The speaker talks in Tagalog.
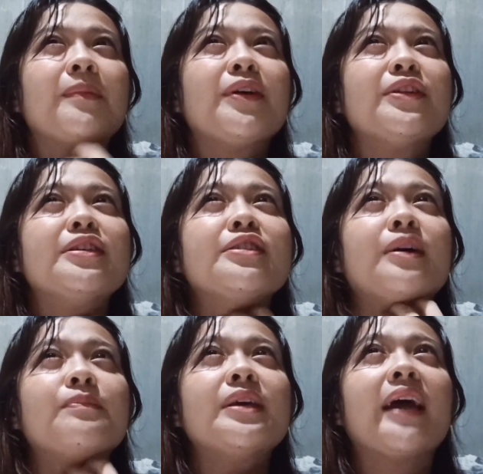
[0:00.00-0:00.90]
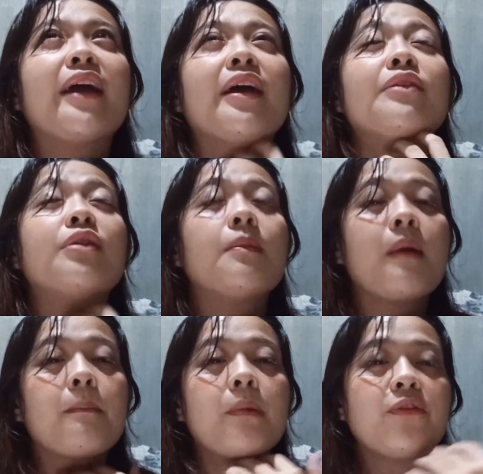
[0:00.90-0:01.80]
Pero this is something I can
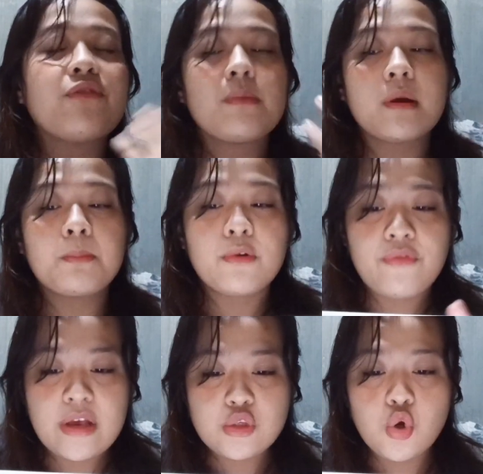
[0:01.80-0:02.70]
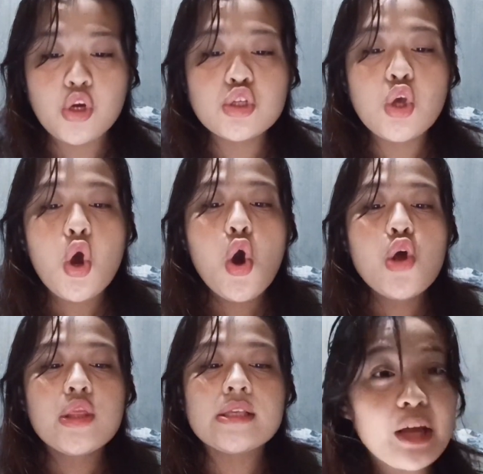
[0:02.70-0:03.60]
remember from our professors.
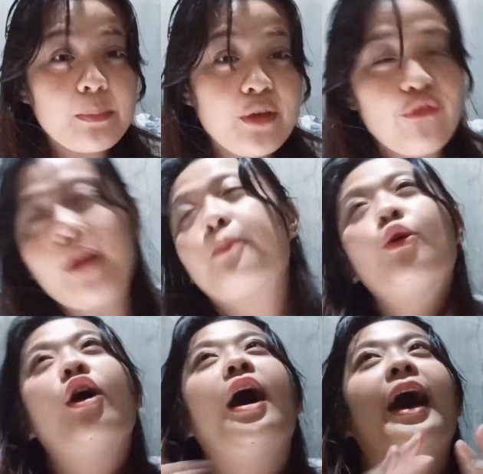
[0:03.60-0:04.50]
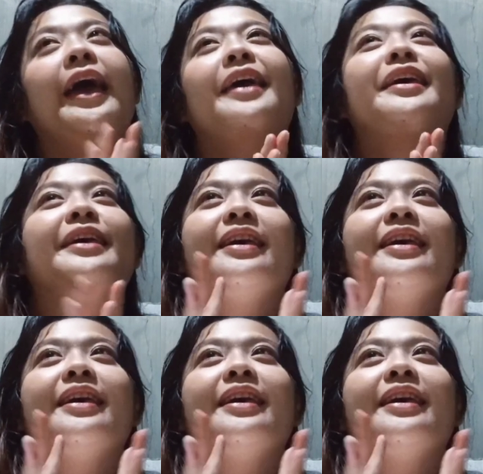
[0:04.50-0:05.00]
Correct me if I'm wrong ha, I